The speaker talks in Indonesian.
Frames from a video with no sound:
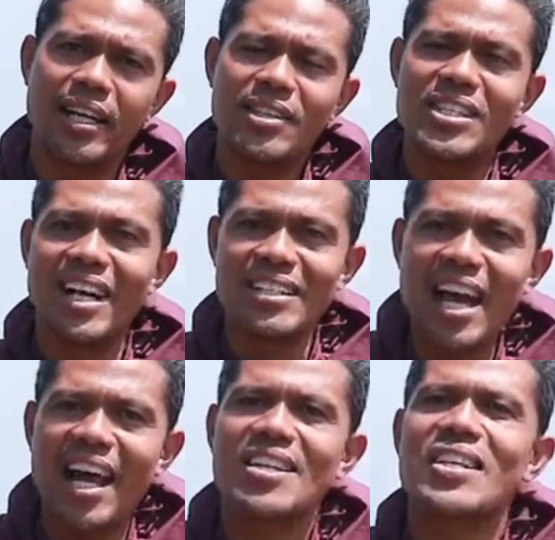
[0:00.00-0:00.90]
Sehingga
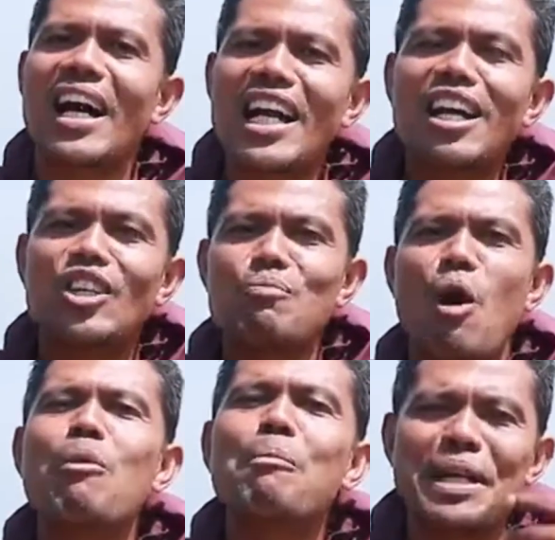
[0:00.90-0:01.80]
saya sekarang itu
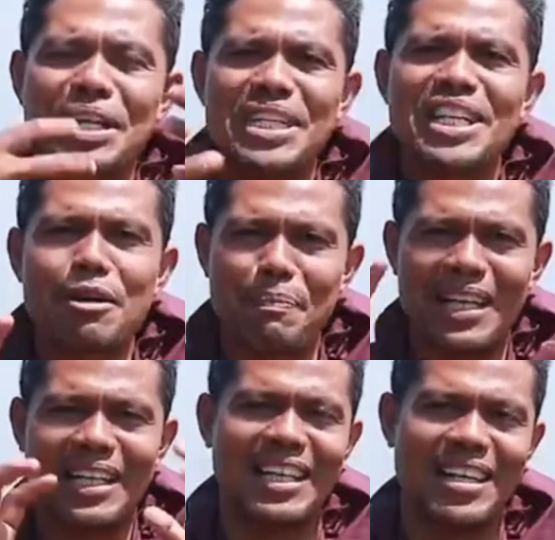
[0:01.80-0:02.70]
mau memberi diri
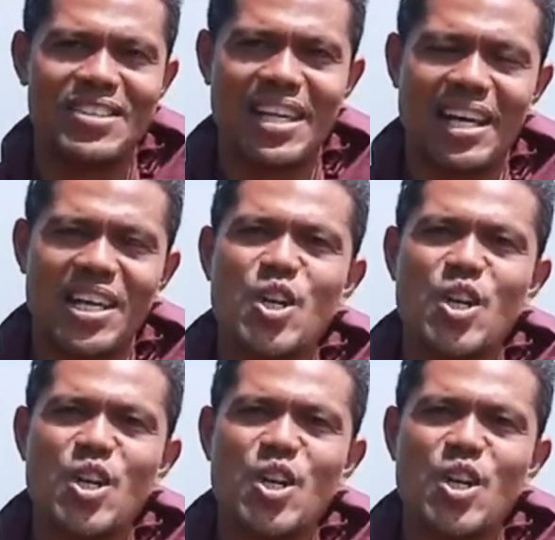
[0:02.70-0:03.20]
kepada gereja